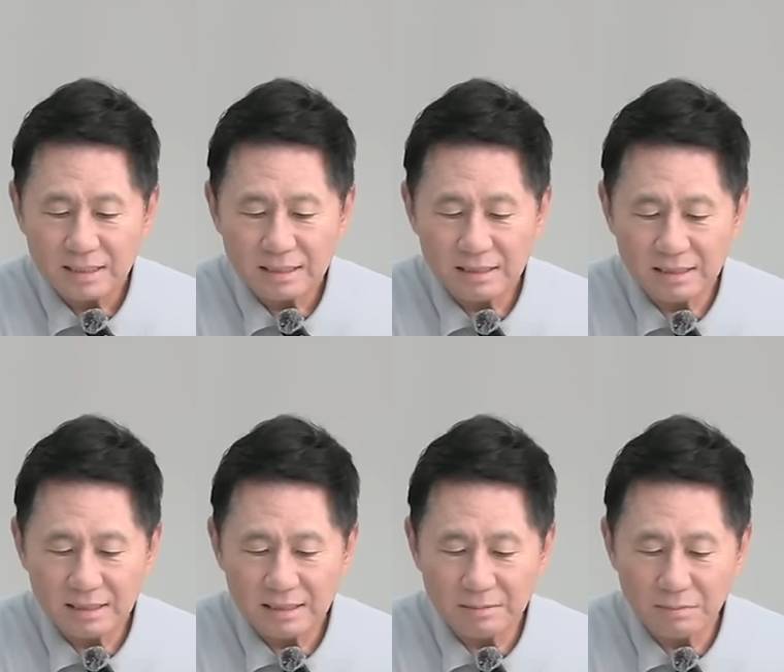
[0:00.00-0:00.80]

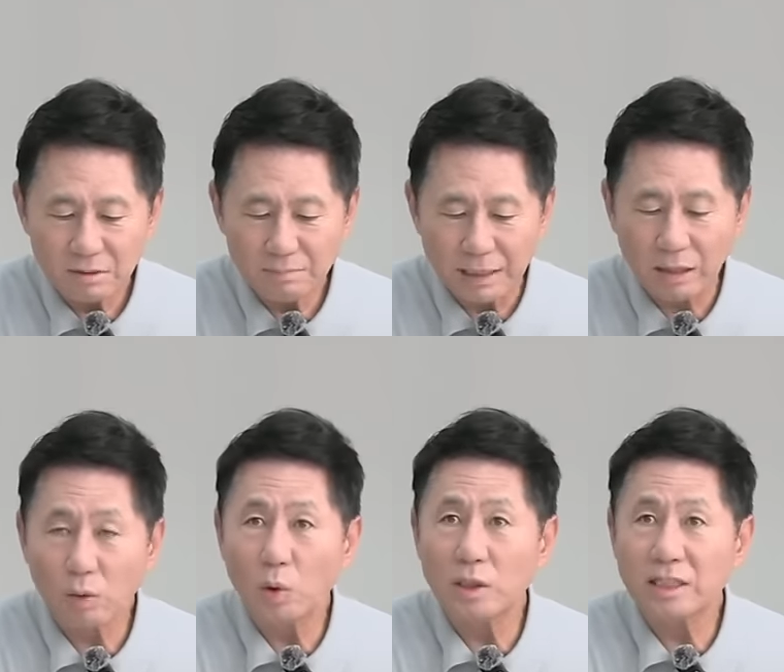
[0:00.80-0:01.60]
그, 뭐,
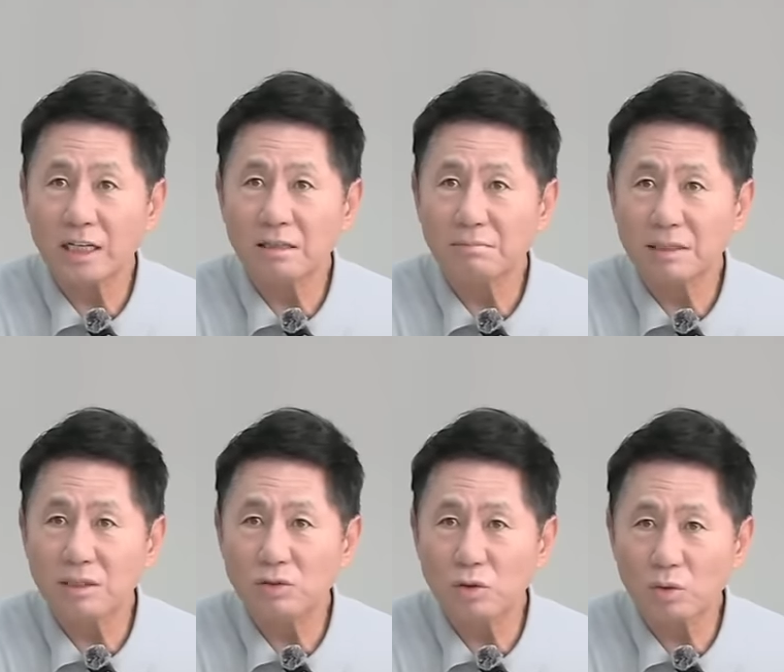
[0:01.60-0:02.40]
백골단,
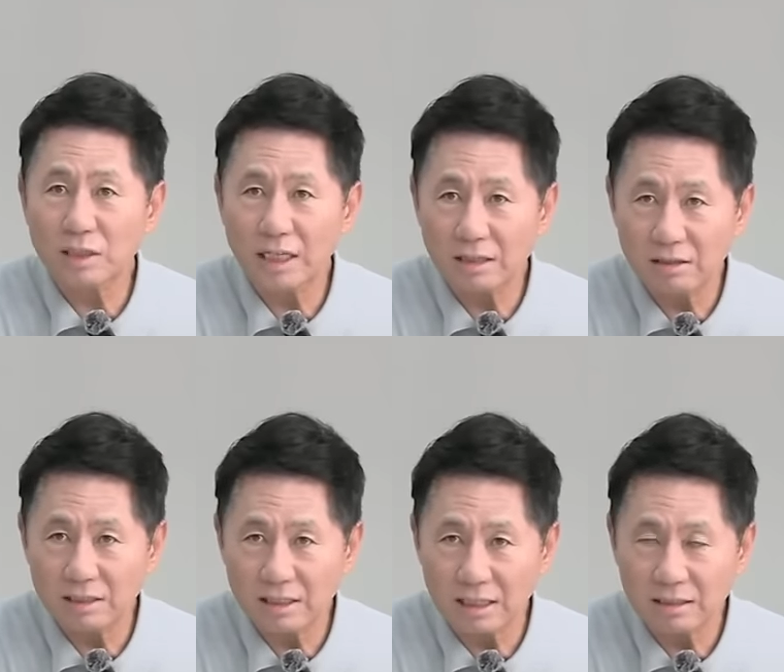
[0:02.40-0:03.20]

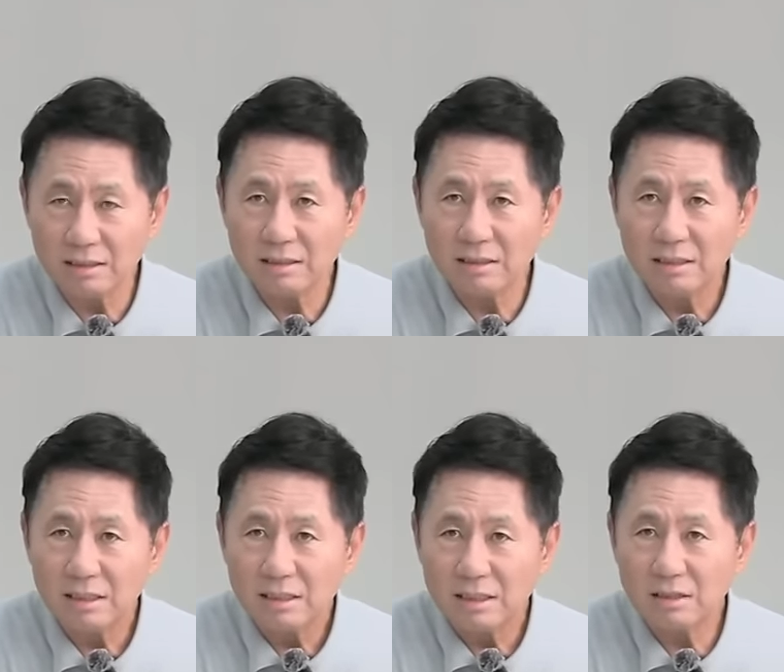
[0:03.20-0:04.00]
민족자결단,
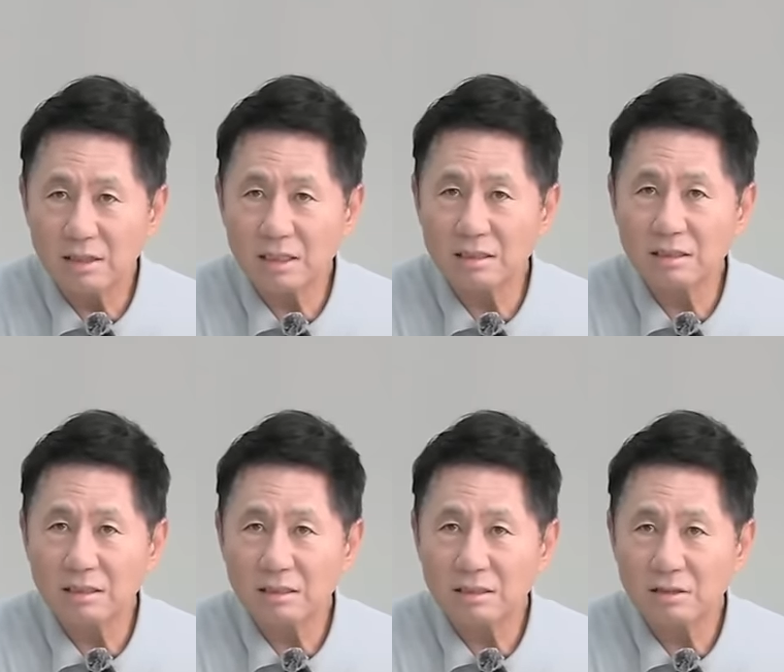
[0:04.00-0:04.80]

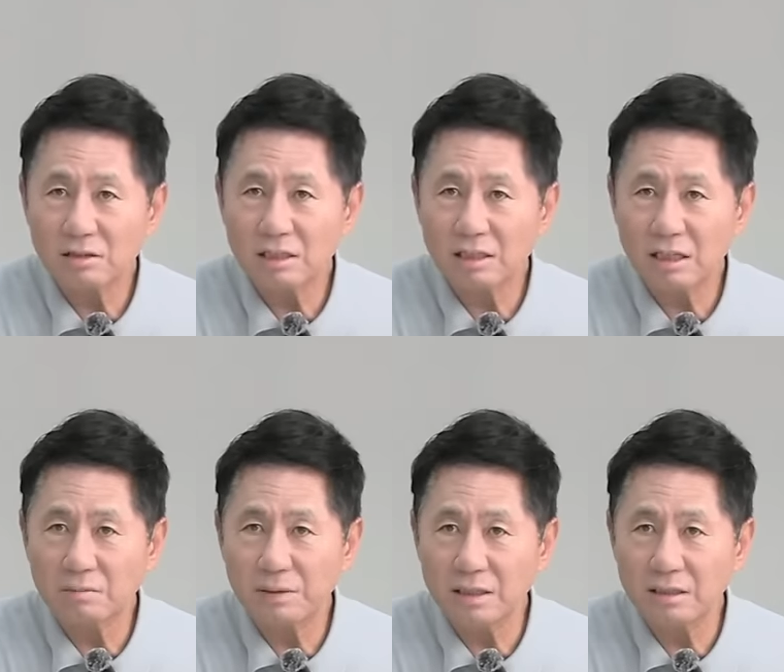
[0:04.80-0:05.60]
이러한 정치
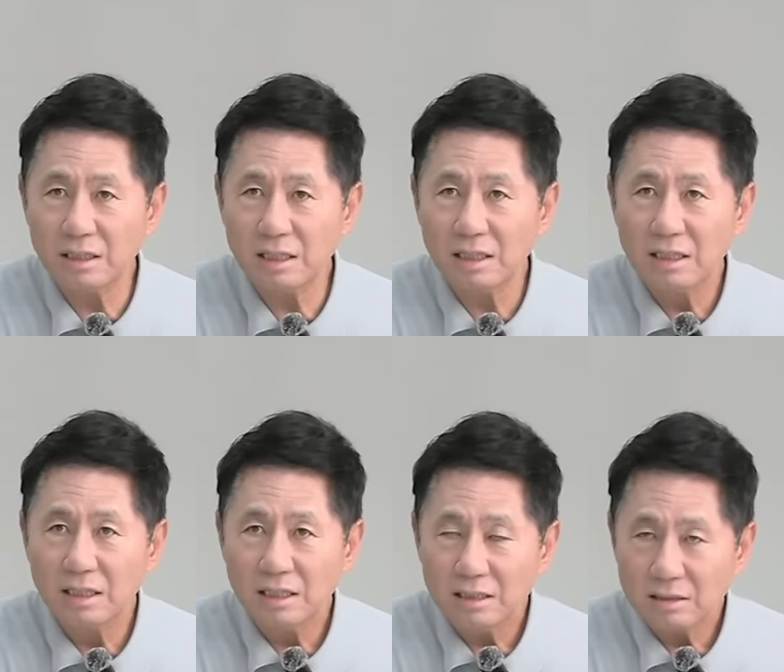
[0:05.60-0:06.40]
깡패들이
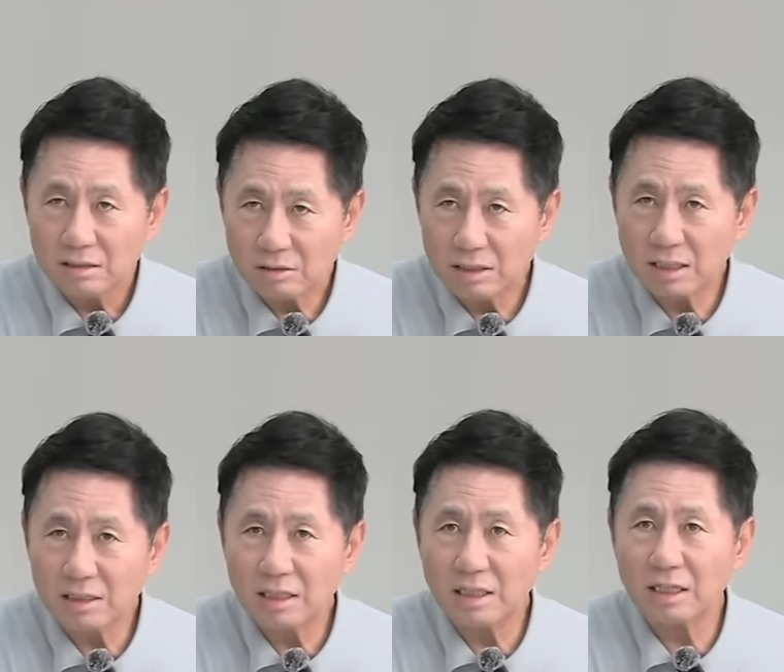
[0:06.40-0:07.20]

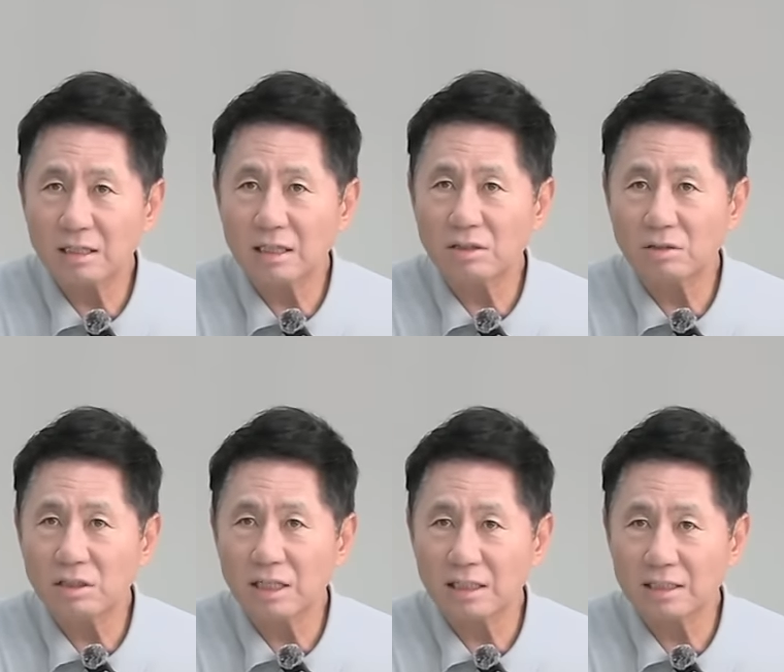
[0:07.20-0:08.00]
전당대회라든가
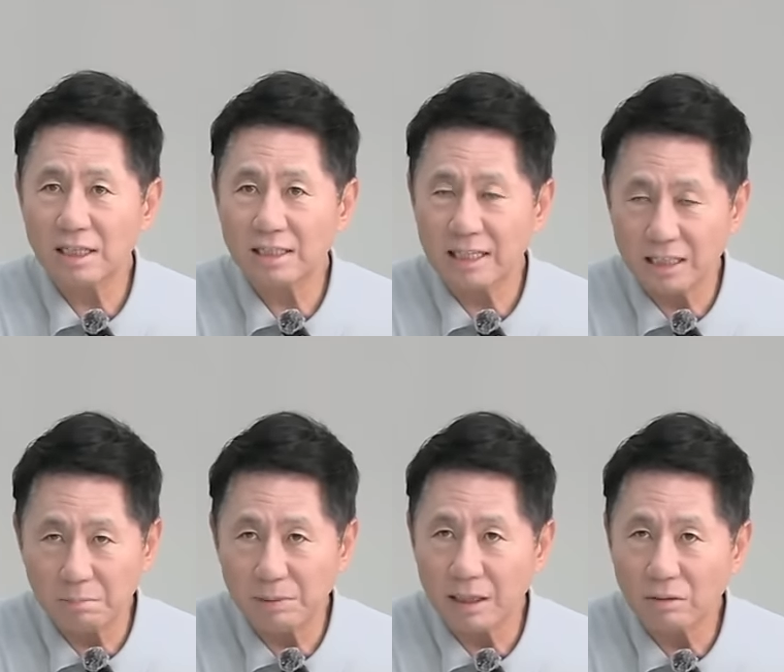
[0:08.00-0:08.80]
정치 행사에
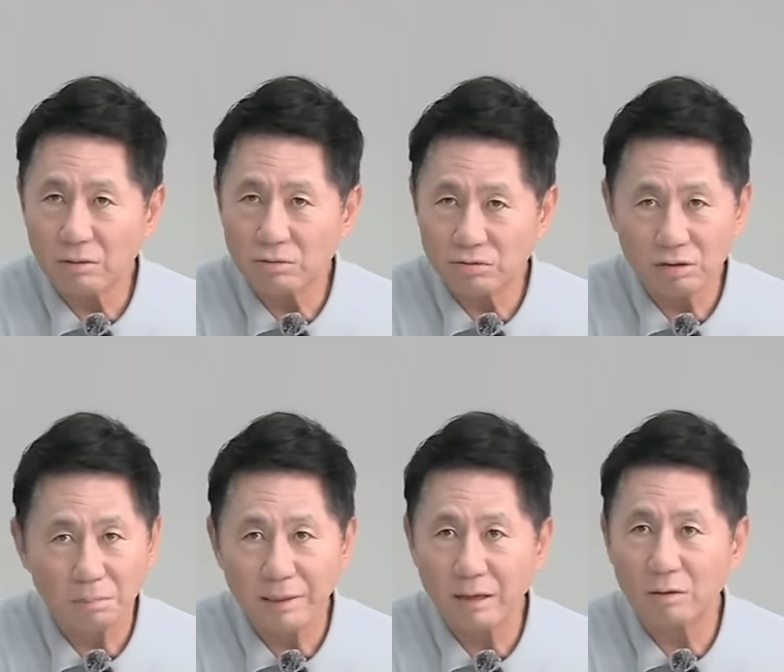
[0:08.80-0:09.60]
난입해갖고 두드려
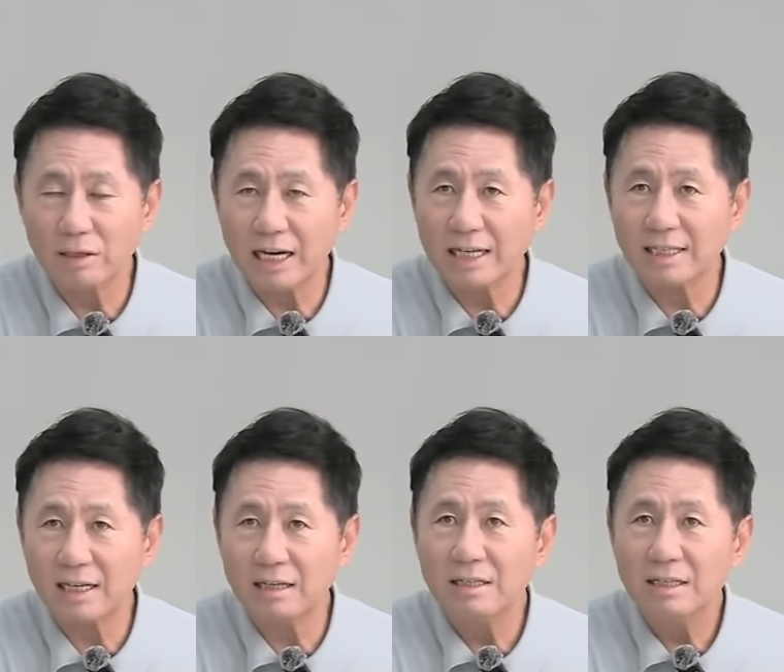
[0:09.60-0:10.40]
패고,
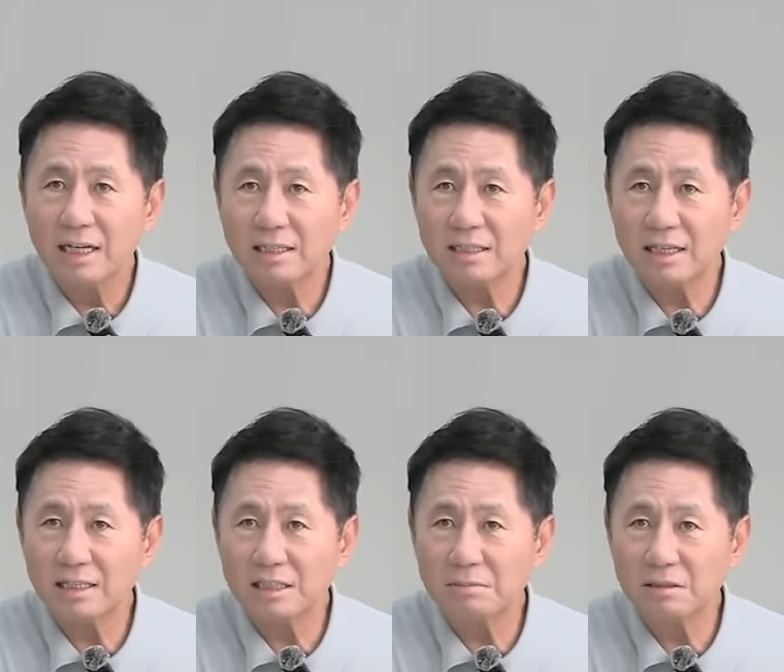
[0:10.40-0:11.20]
야당 행사가
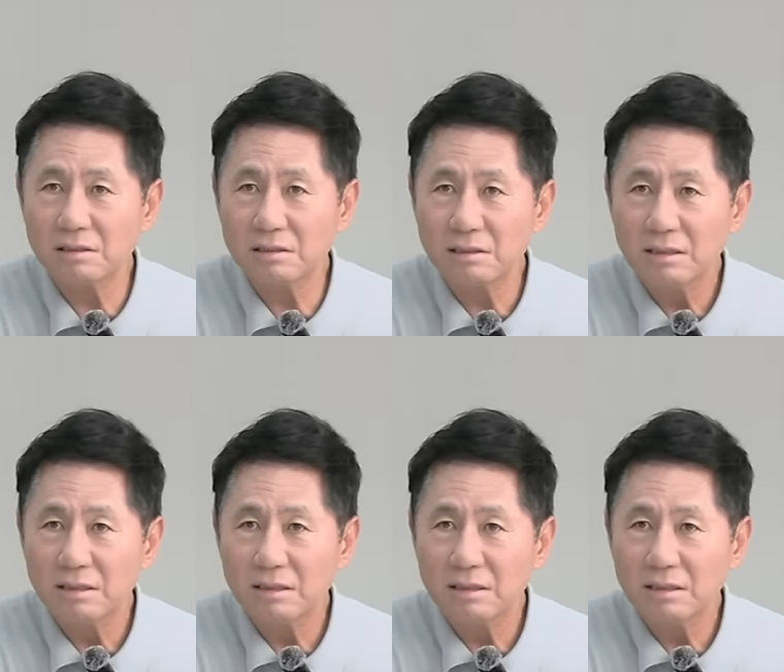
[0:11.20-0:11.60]
있으면은